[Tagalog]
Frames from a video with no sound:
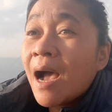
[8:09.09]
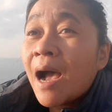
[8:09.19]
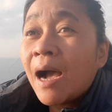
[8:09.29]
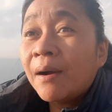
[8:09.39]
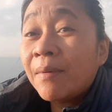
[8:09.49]

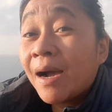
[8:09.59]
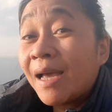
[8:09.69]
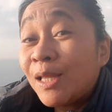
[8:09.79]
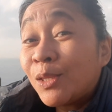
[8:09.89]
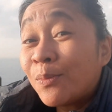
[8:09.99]
Ang mga
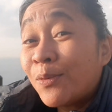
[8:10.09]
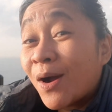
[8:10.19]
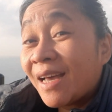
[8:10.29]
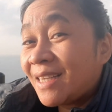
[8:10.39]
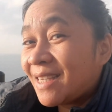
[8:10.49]
ito po
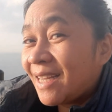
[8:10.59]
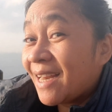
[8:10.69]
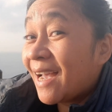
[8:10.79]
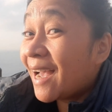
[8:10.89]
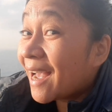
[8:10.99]
ay
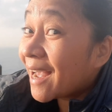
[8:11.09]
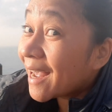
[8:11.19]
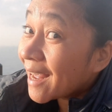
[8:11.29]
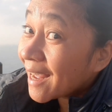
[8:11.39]
sina...